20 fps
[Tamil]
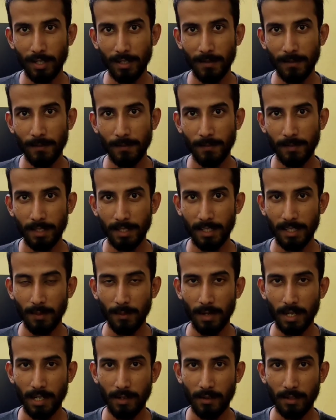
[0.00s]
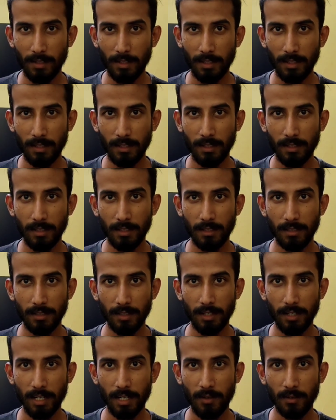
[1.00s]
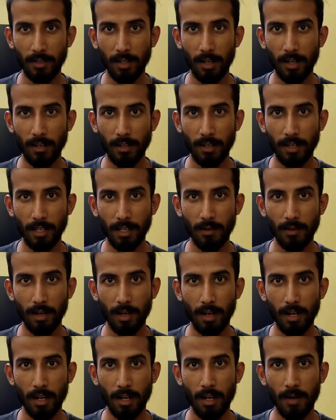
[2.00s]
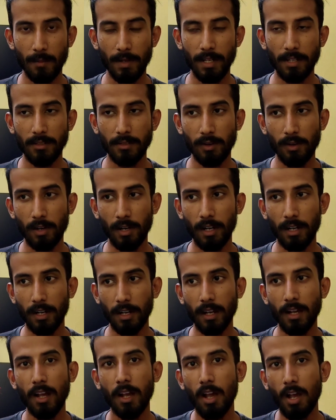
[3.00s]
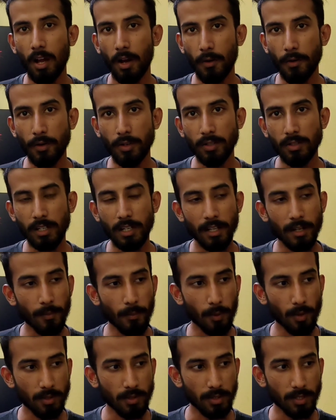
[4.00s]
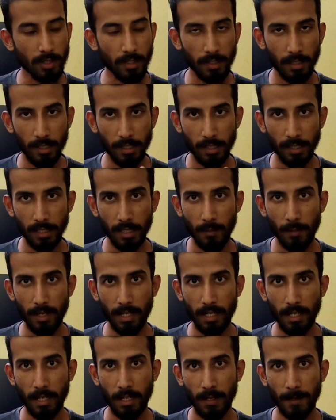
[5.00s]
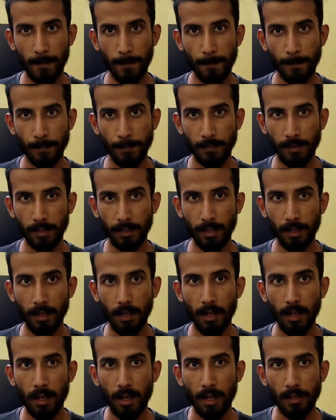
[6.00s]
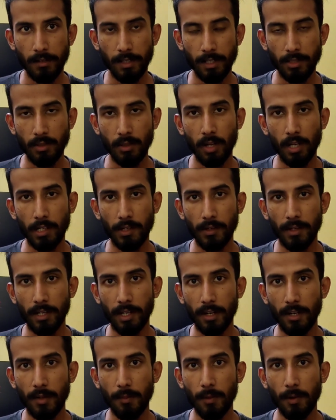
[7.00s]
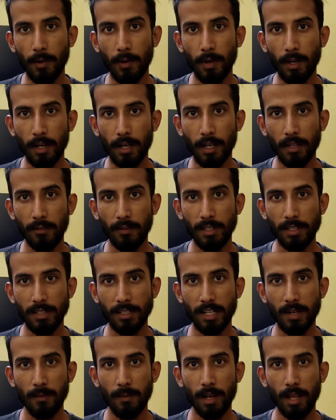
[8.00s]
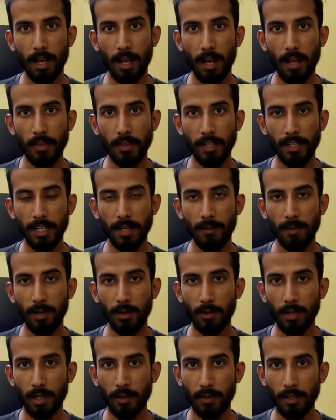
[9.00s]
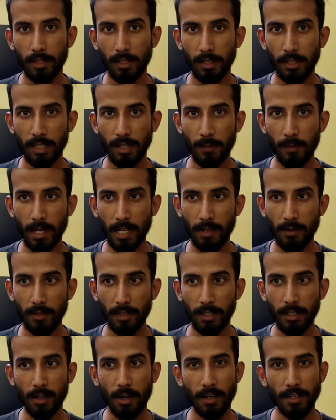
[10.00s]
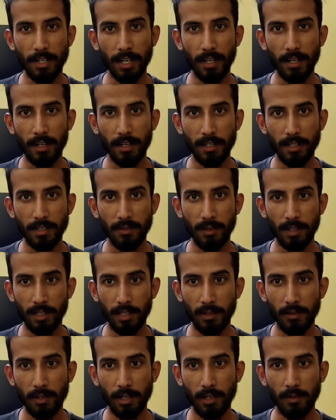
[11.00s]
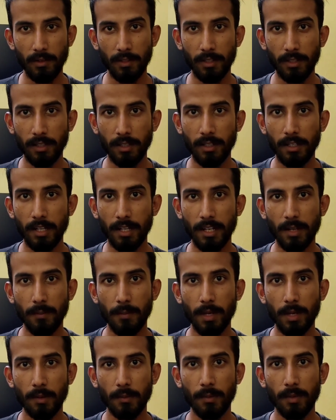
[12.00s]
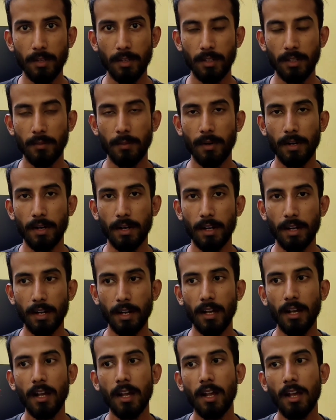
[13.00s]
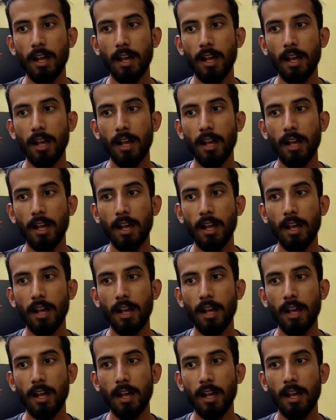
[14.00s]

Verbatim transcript: கூட இந்த மாதிரி வந்து சடனாக வந்து ஹார்ட் அட்டாக் வரலாம் அப்படின்னு சொல்கிறாங்க இன்னும் சில ரிப்போர்ட்ஸ் இருக்குது இந்த மாதிரி செக்ஷுவல் ஆக்டிவிட்டியில் ஈடுபடுவாங்க ஃபஸ்ட் டைமில் அந்த டைமில் கூட வந்து இந்த மாதிரி வந்து கார்டியாக் அரெஸ்ட் வந்தவங்களை வந்து நிறைய பேர் இது பண்ணுறாங்க